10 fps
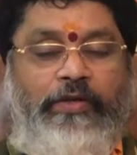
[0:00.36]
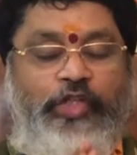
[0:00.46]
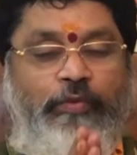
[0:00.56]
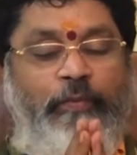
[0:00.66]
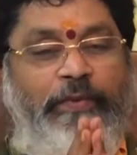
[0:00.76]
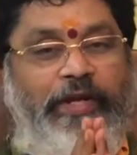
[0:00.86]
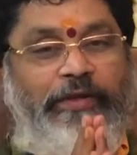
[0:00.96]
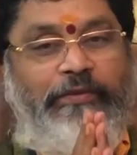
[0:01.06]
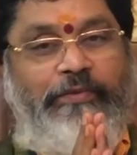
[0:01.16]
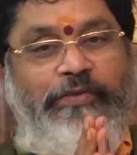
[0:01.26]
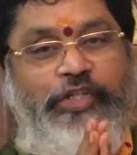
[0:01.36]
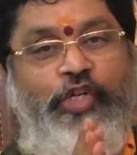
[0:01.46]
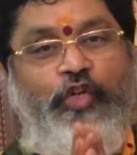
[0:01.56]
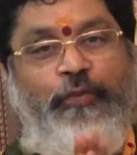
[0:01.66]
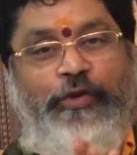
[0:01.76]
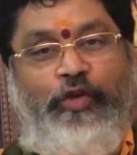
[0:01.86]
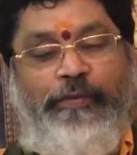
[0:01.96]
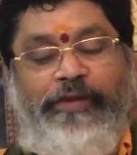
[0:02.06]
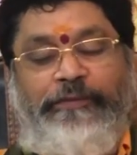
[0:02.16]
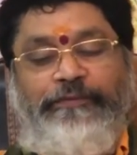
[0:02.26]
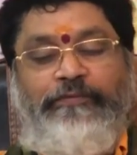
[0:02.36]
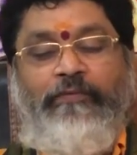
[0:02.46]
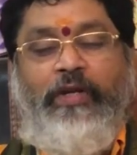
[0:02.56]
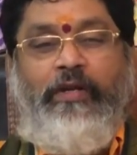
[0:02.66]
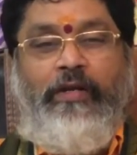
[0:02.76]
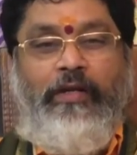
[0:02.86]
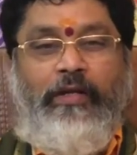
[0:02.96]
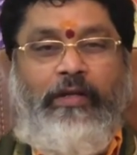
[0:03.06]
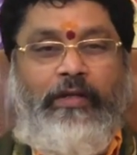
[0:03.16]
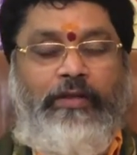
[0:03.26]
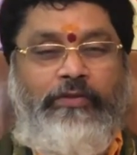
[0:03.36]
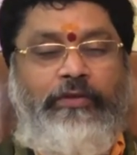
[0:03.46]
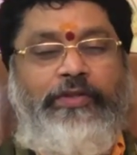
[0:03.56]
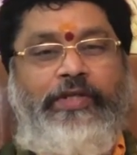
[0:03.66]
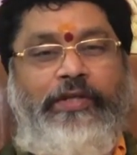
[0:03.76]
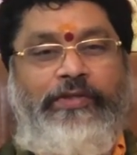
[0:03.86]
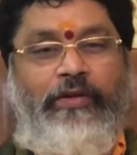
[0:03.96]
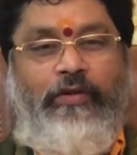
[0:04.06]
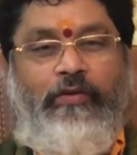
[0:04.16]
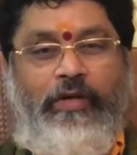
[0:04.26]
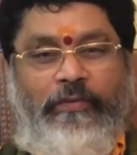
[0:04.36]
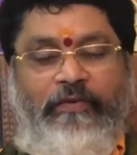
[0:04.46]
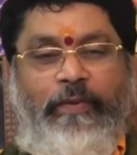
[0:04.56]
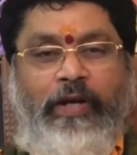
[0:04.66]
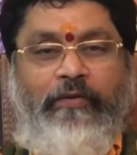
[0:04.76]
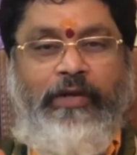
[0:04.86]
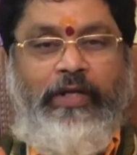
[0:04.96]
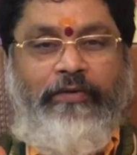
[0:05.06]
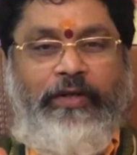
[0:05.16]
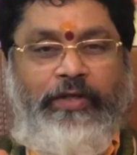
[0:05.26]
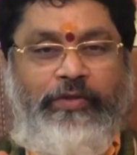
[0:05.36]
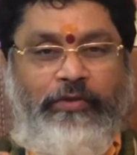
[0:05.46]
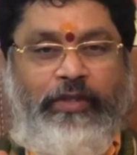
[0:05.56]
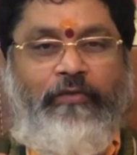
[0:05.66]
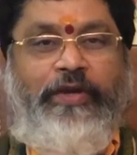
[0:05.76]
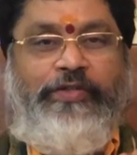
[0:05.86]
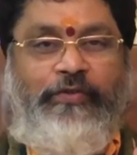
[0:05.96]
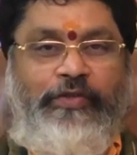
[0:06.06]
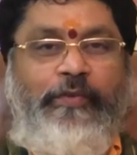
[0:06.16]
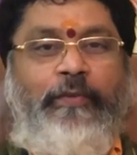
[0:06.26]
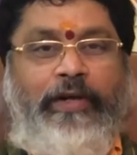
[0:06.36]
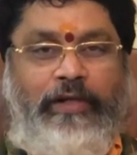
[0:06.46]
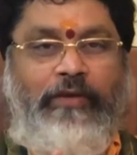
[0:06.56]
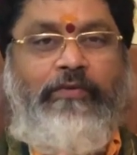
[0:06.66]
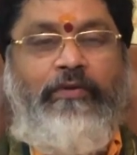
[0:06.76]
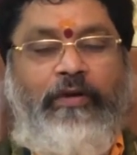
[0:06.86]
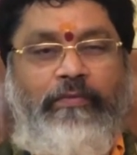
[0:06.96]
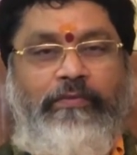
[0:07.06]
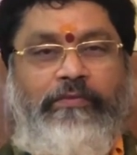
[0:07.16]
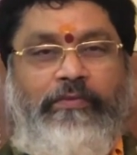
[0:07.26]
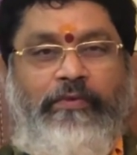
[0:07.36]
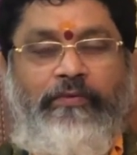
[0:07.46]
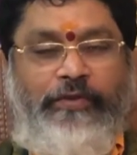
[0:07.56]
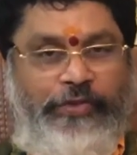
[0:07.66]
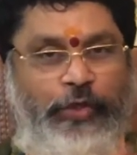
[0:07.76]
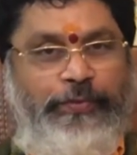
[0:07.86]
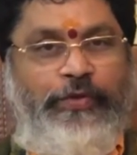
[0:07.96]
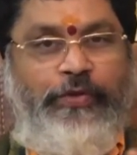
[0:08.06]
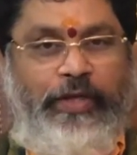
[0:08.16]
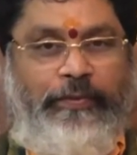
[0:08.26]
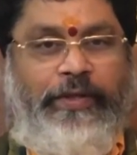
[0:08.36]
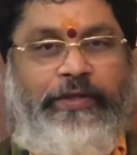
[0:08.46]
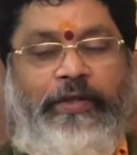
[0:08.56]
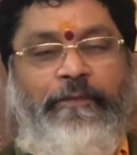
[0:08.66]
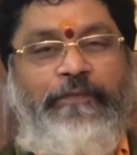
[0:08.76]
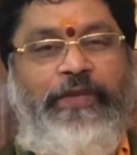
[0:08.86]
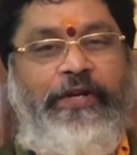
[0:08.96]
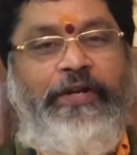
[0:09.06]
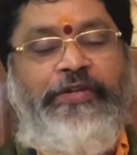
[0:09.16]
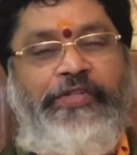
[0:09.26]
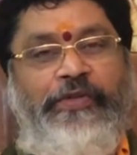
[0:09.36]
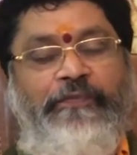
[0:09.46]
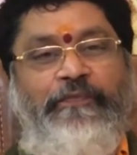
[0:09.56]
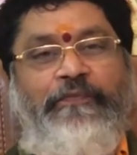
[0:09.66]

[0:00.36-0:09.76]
శుభంభయాతు శ్రీ గురుభ్యో నమ జ్యోతిష్ శాస్త్రంలో ఒక విభాగమైనటువంటి జ్యోతిర్వైద్యం గురించి మనం మాట్లాడుకుంటున్నాము ఫస్ట్ ఎపిసోడ్ అయిపోయింది ఇంట్రడక్షన్